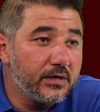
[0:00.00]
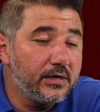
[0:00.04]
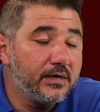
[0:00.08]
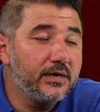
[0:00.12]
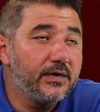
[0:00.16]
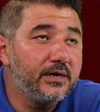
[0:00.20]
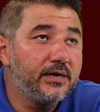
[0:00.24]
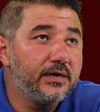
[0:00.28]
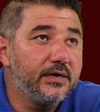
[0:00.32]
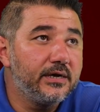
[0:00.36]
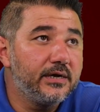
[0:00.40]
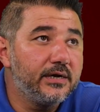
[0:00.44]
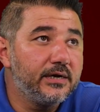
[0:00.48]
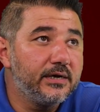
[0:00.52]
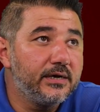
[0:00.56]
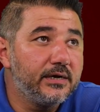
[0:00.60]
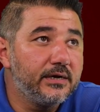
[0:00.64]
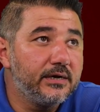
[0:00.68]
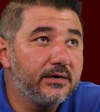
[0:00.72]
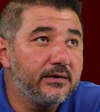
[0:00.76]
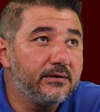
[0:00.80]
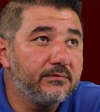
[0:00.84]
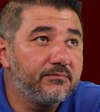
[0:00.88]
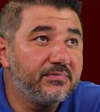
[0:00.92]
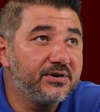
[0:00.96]

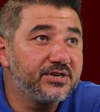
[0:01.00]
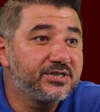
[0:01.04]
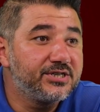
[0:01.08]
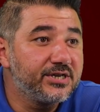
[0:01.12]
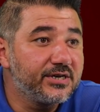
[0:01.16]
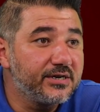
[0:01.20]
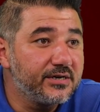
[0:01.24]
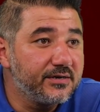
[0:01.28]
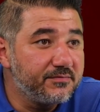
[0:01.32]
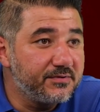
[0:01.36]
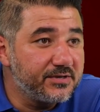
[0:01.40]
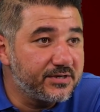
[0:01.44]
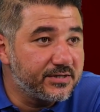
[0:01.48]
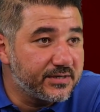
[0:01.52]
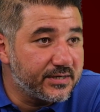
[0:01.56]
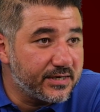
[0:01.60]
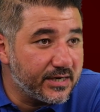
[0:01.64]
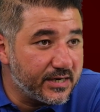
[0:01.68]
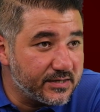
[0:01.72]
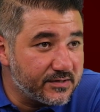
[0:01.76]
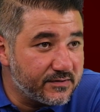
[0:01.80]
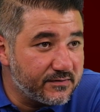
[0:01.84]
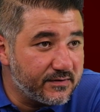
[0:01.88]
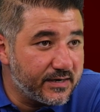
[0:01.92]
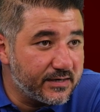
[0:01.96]
e, başarılı bir
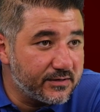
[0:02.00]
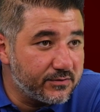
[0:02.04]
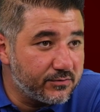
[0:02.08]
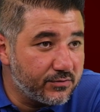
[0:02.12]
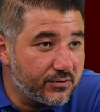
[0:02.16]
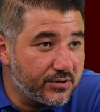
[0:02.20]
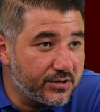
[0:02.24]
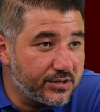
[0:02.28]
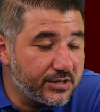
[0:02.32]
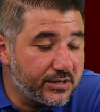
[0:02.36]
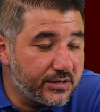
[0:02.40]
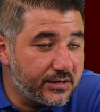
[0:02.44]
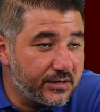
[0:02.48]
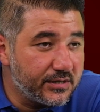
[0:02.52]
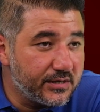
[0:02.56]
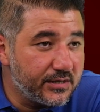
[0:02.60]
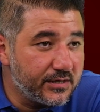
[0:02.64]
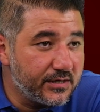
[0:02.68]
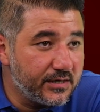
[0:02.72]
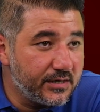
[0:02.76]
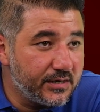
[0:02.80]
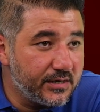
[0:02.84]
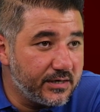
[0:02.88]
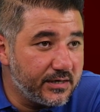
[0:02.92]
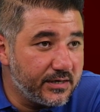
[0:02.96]
transfer süreci
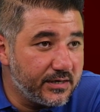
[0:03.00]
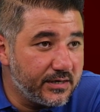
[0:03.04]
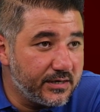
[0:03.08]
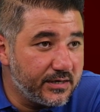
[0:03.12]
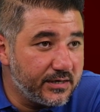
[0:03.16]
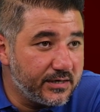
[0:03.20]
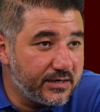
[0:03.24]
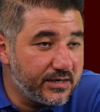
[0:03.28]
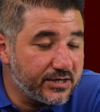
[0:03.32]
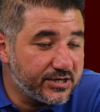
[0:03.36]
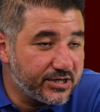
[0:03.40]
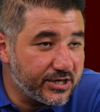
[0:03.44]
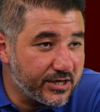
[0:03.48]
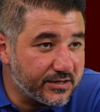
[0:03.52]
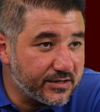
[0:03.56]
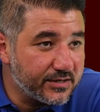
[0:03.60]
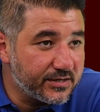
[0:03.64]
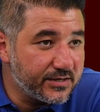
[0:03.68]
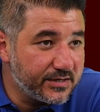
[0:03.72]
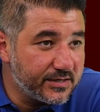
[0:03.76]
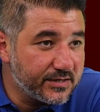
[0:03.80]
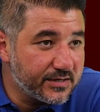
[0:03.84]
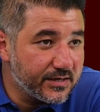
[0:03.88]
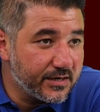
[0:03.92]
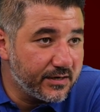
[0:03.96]
e,
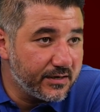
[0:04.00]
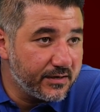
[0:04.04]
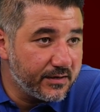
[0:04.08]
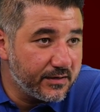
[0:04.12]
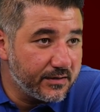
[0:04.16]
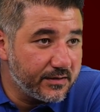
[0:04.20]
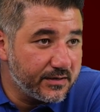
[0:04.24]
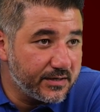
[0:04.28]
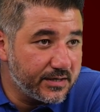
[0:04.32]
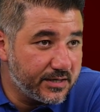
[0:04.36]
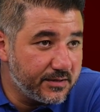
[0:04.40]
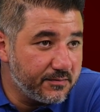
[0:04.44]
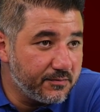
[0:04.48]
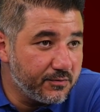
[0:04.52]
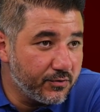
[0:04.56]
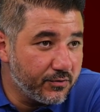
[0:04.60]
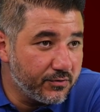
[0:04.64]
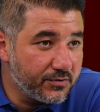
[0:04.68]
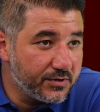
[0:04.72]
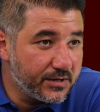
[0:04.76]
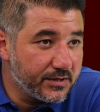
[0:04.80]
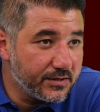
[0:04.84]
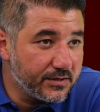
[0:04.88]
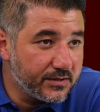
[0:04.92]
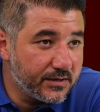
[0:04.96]
yaşattıysa
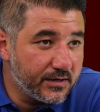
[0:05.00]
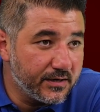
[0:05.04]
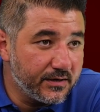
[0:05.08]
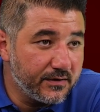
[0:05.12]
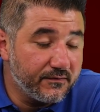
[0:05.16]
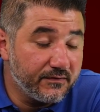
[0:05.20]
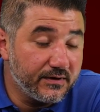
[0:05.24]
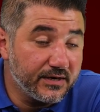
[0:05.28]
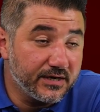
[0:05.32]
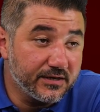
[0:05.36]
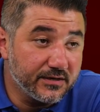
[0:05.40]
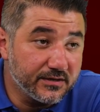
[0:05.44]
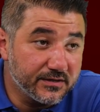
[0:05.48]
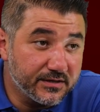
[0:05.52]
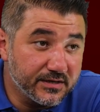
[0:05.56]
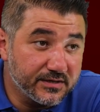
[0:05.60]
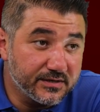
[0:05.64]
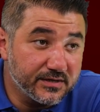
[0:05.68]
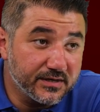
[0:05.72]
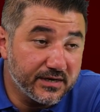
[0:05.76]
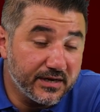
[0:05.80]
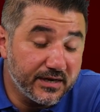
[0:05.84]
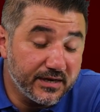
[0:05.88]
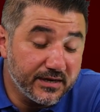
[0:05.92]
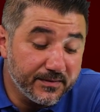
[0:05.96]
2017'de ve
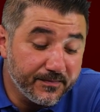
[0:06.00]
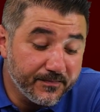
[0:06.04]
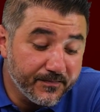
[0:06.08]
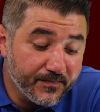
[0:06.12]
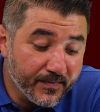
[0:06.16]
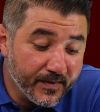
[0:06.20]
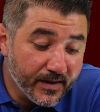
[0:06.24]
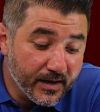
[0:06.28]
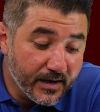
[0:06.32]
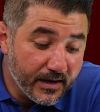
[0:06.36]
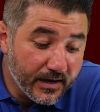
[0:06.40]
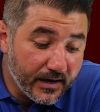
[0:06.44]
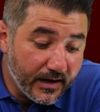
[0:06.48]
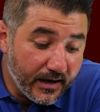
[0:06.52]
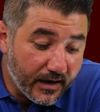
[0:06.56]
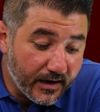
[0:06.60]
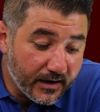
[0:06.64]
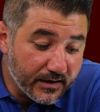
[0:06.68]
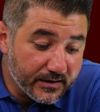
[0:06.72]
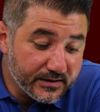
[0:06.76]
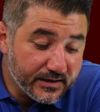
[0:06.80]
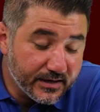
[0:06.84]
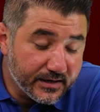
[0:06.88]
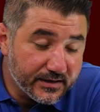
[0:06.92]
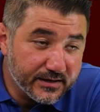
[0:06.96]
Galatasaray'ın
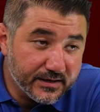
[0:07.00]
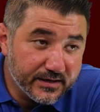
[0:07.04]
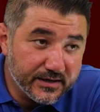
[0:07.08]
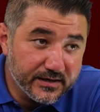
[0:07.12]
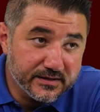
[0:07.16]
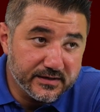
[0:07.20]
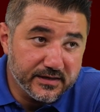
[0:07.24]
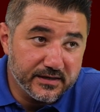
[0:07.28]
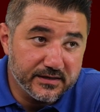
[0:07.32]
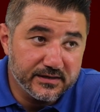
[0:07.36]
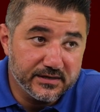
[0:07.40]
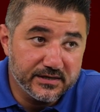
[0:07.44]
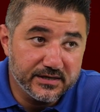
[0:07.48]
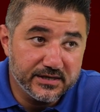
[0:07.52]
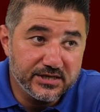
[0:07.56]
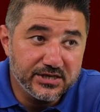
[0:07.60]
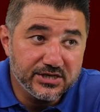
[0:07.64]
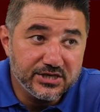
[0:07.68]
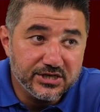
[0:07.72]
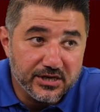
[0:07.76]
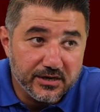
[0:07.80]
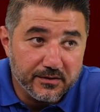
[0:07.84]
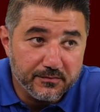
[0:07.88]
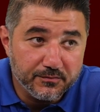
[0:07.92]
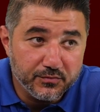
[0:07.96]
ard arda kazandığı iki
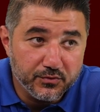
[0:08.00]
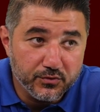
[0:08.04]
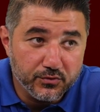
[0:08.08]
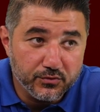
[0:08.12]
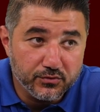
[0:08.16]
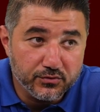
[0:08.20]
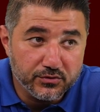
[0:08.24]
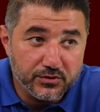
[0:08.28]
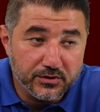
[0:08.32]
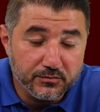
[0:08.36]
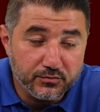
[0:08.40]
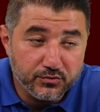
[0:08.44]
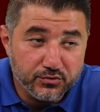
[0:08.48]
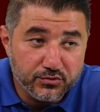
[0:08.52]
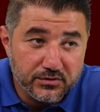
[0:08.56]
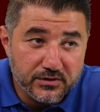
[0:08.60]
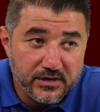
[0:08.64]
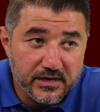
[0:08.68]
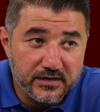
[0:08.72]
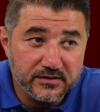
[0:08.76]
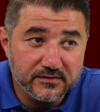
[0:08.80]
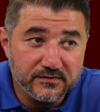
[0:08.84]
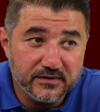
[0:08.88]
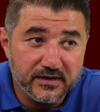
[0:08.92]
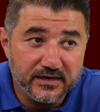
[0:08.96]
şampiyonlukta bu
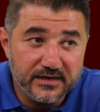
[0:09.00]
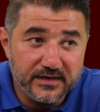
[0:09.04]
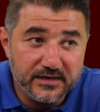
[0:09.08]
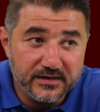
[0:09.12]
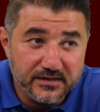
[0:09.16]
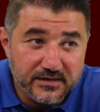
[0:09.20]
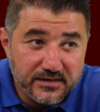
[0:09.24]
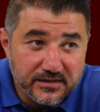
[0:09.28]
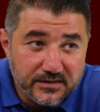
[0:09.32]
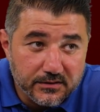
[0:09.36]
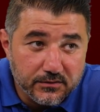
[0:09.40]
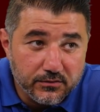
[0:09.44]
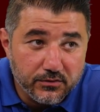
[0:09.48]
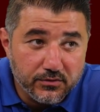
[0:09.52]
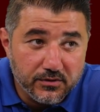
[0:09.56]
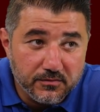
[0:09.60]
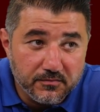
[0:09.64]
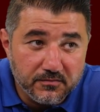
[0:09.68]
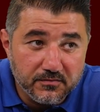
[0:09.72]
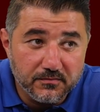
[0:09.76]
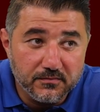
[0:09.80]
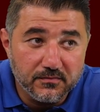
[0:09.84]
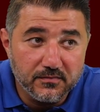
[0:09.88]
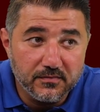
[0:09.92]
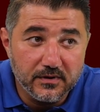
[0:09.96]
transferlerin nasıl önem,
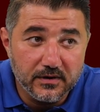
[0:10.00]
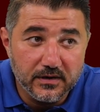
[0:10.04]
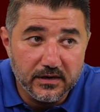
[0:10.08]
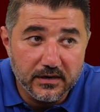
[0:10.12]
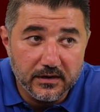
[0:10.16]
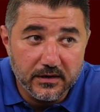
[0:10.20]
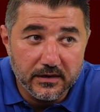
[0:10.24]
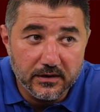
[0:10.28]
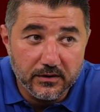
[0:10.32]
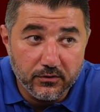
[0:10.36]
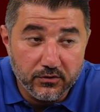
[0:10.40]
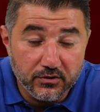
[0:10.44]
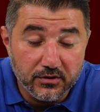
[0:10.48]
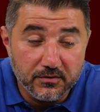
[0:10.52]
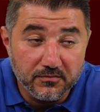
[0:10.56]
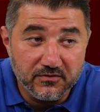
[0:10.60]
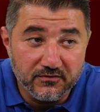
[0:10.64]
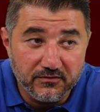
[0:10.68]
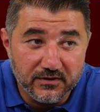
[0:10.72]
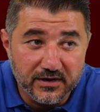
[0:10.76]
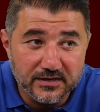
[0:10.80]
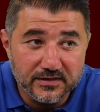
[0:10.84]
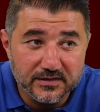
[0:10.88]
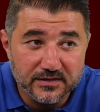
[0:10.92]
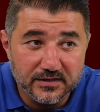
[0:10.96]
e,
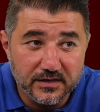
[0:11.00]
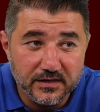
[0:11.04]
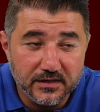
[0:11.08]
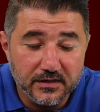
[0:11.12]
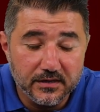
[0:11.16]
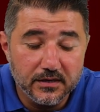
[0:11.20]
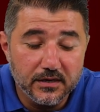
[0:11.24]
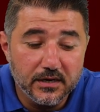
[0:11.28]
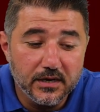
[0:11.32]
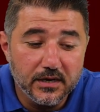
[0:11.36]
önemi varsa